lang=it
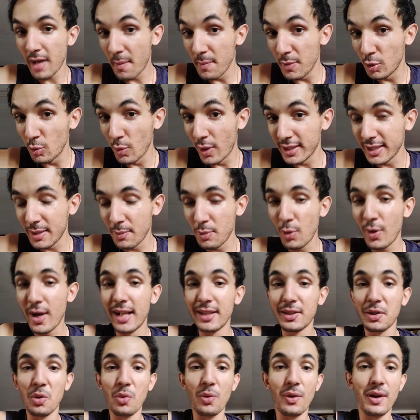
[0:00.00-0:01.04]
abituata più che
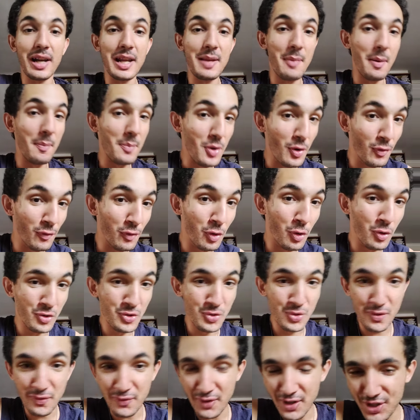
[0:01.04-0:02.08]
altro a un clima
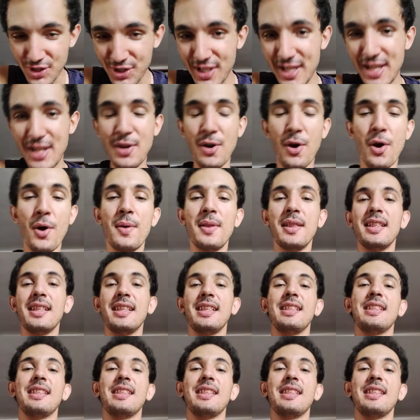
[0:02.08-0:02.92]
piovoso e freschino,